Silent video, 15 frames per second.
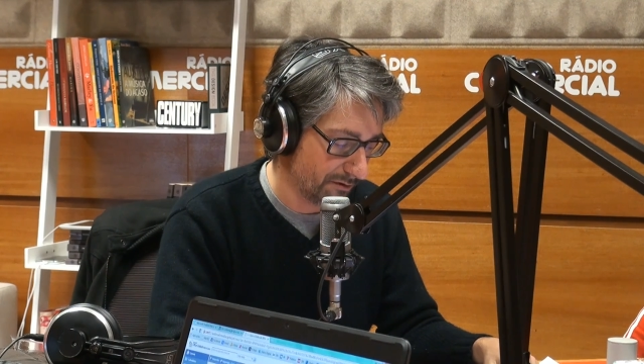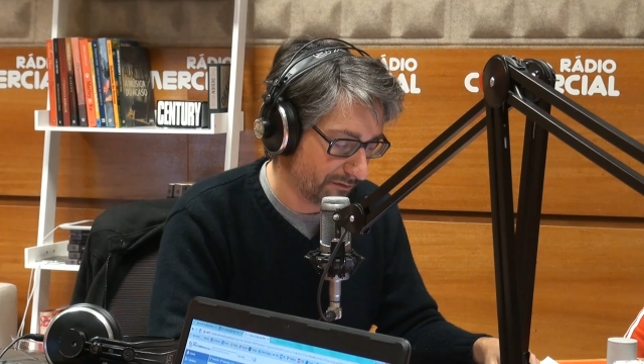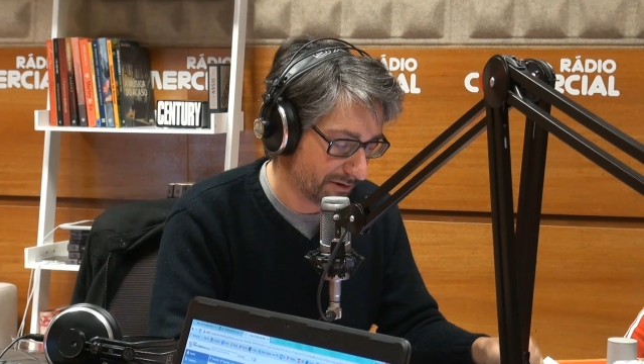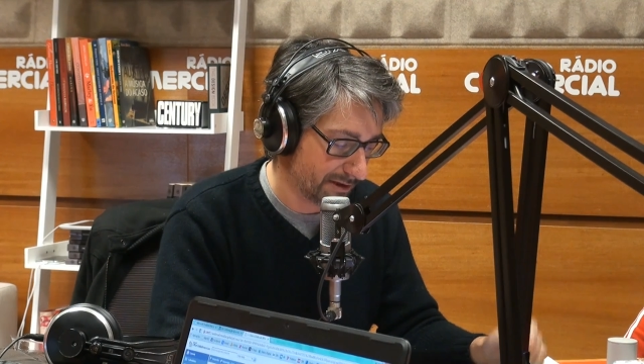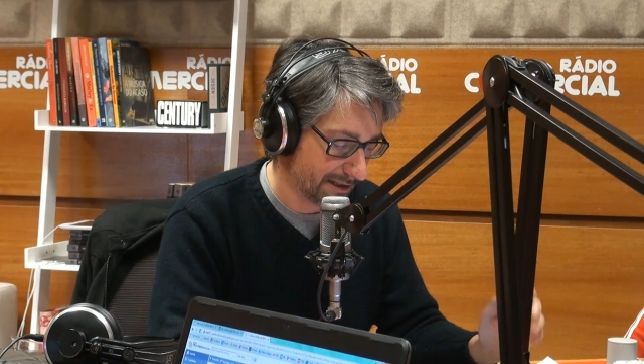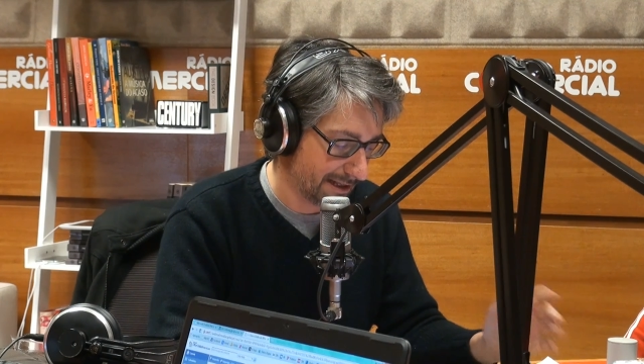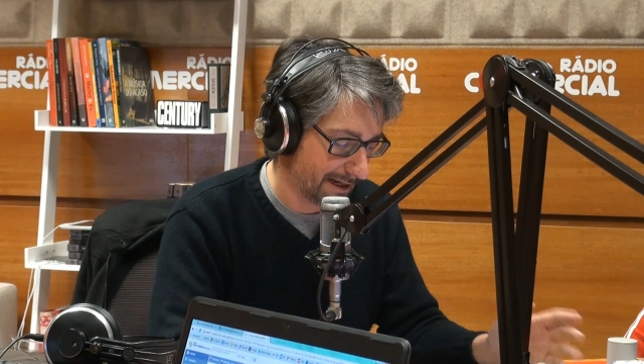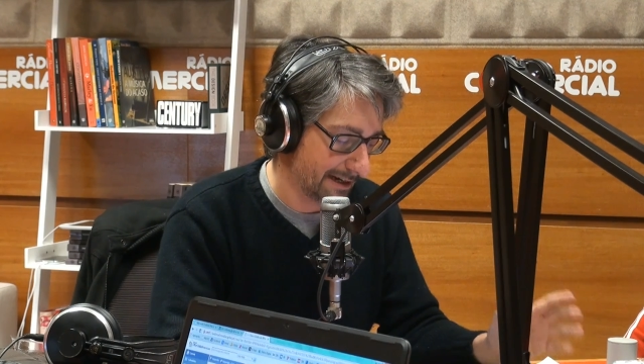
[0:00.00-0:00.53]
Eu vou
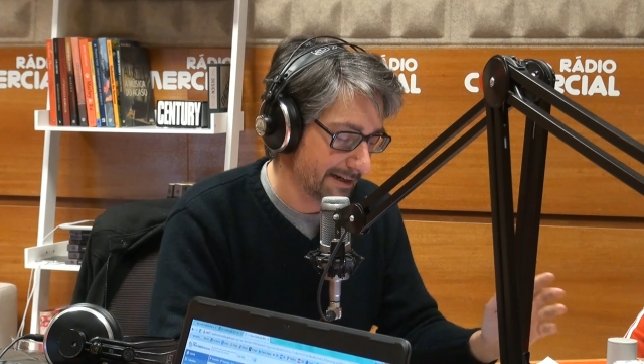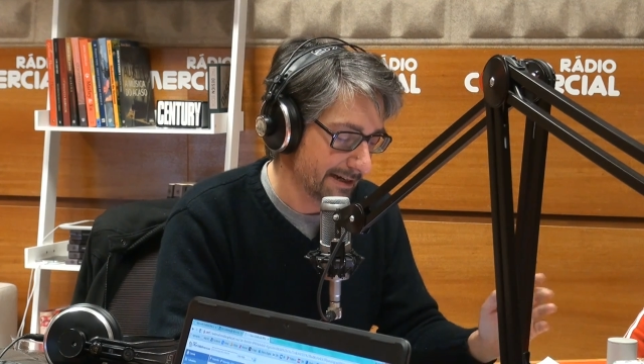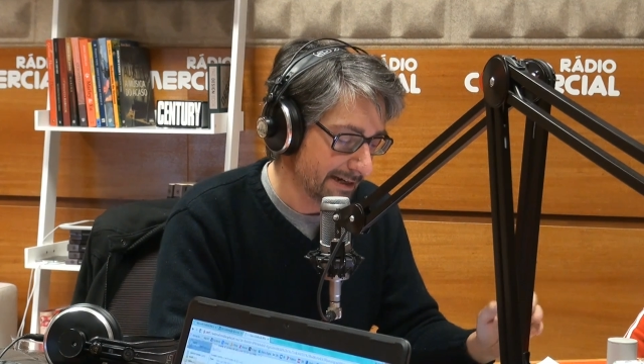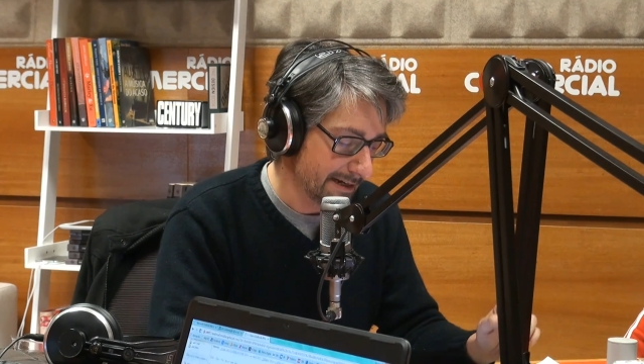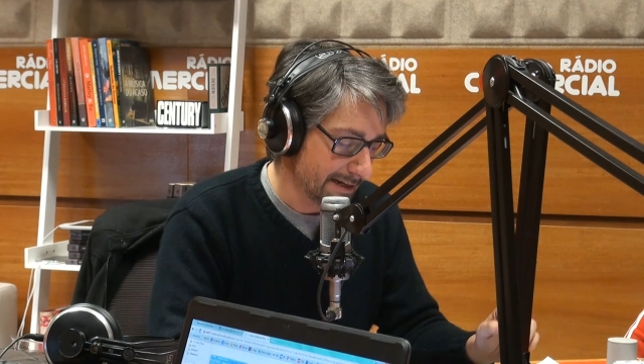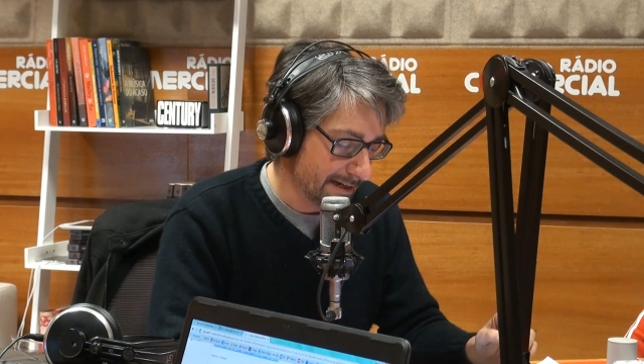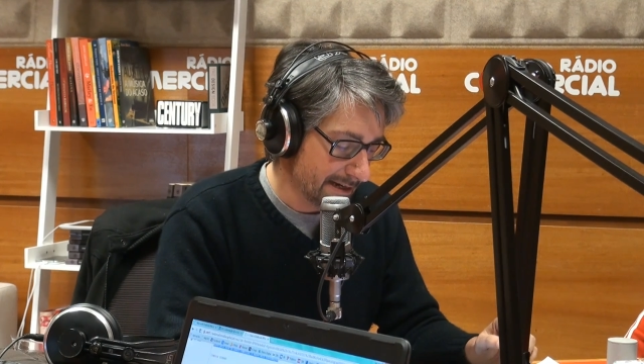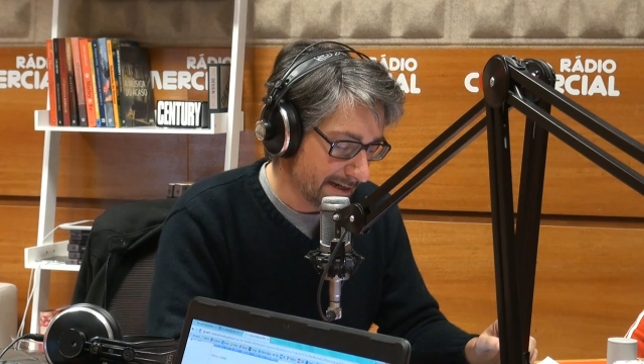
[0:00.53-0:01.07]
tentar
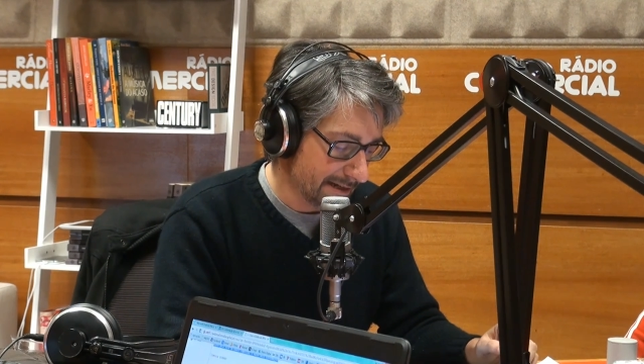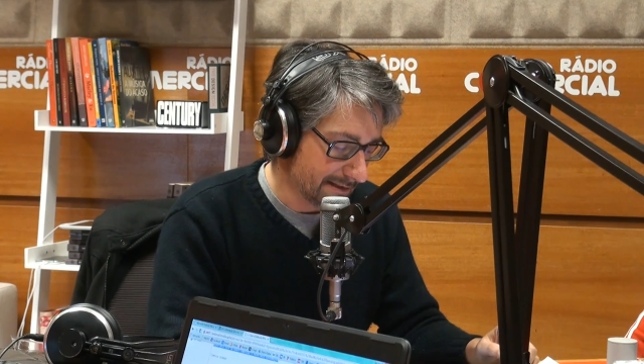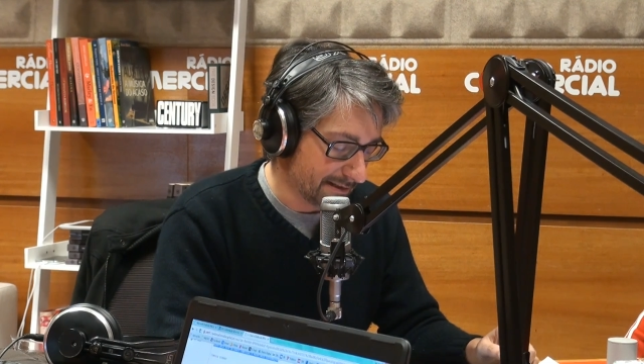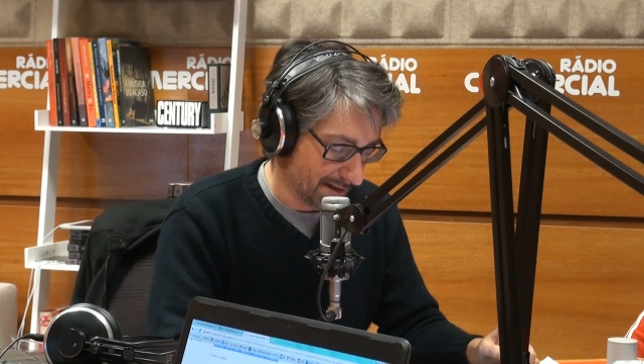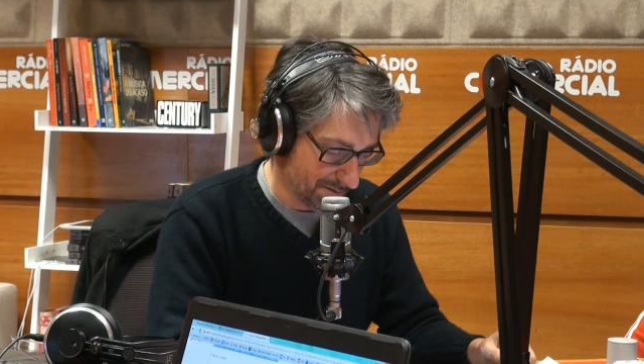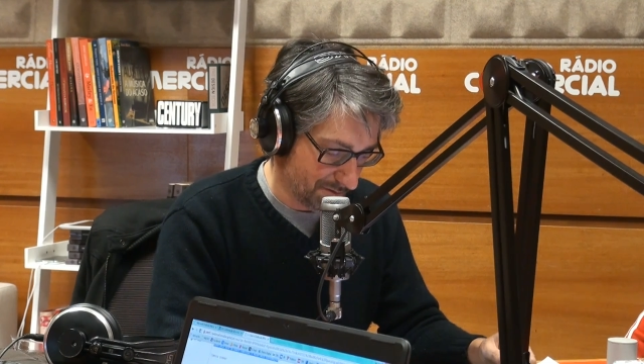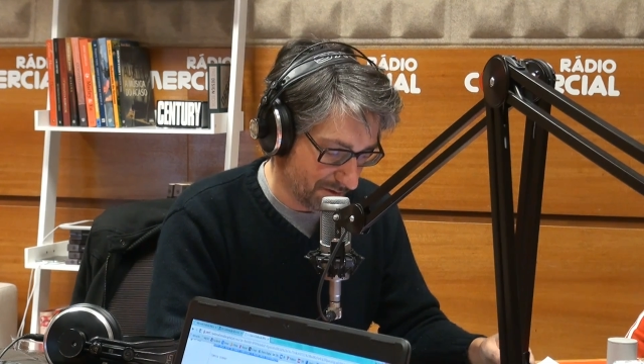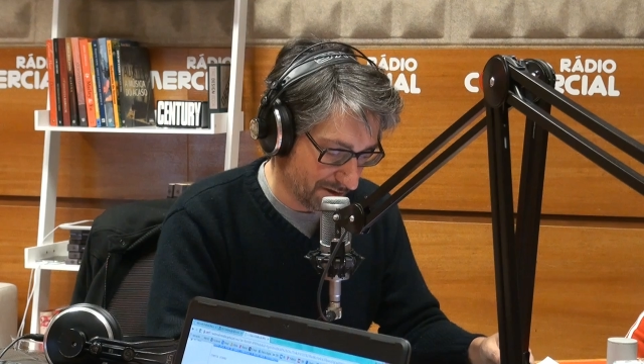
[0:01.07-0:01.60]

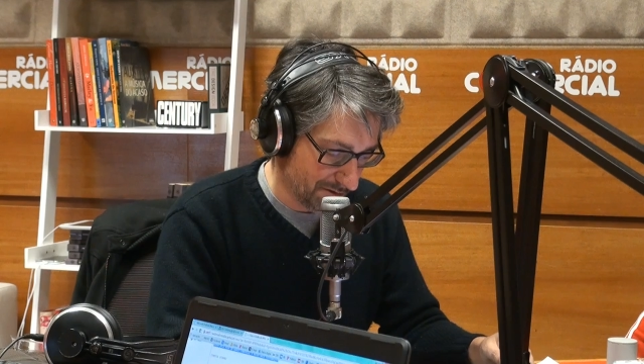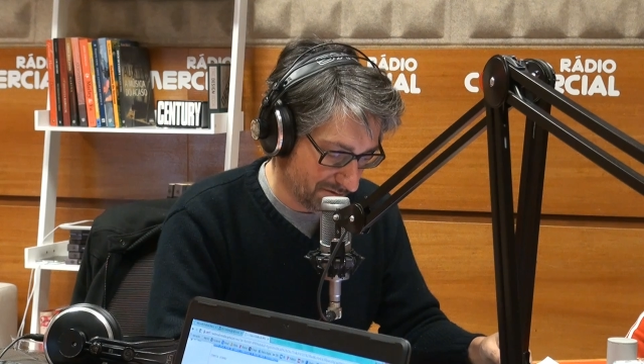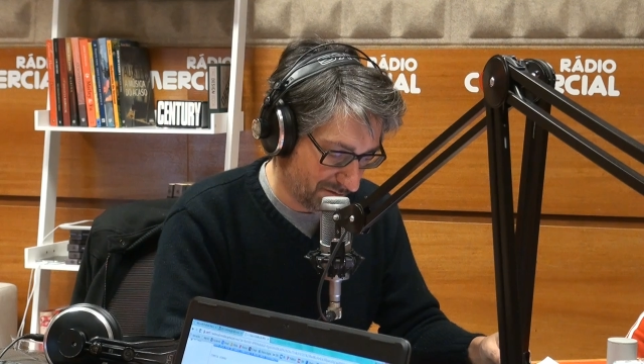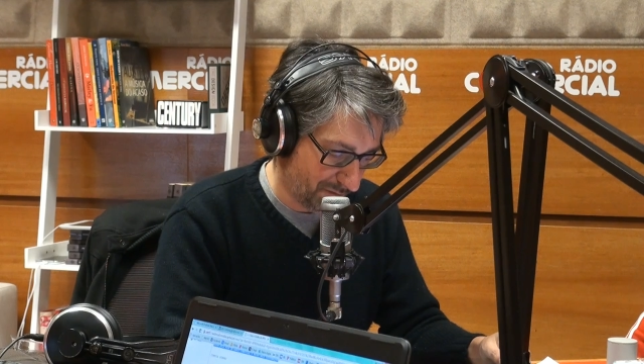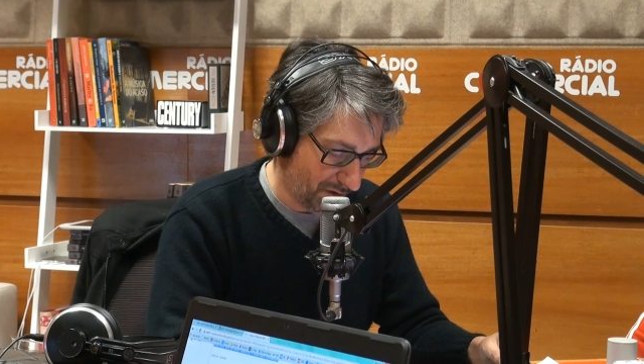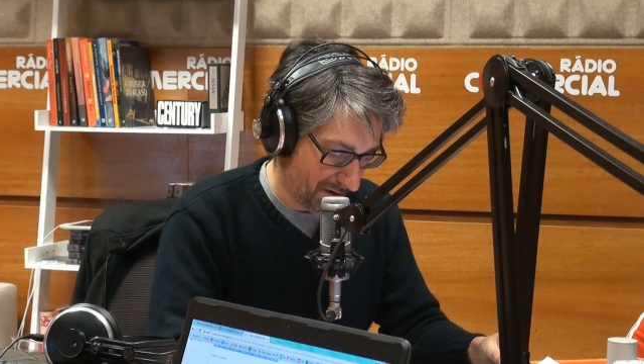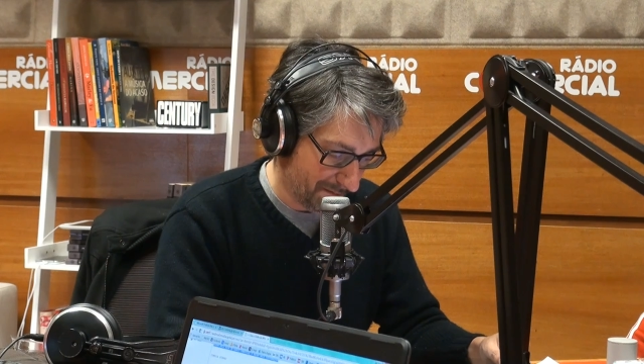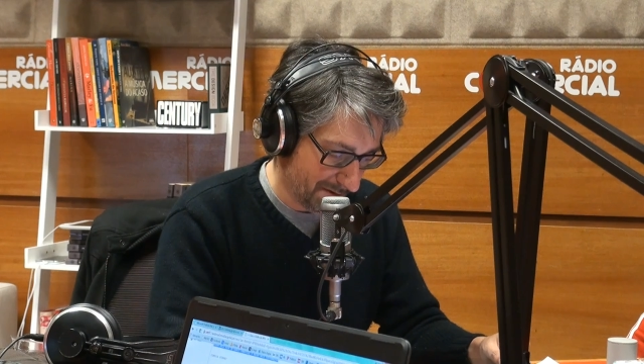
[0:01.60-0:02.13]
traduzi-lo de
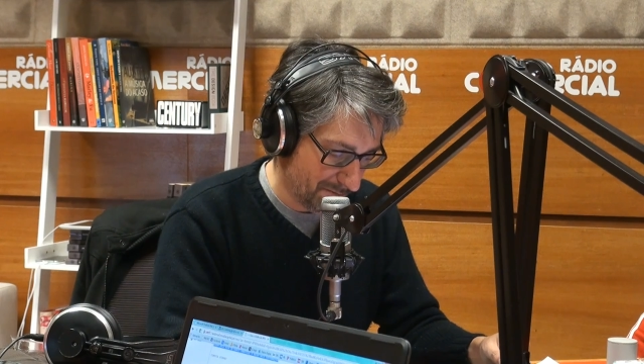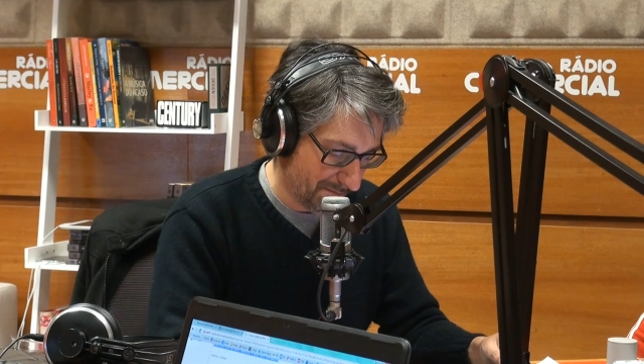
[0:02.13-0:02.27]
forma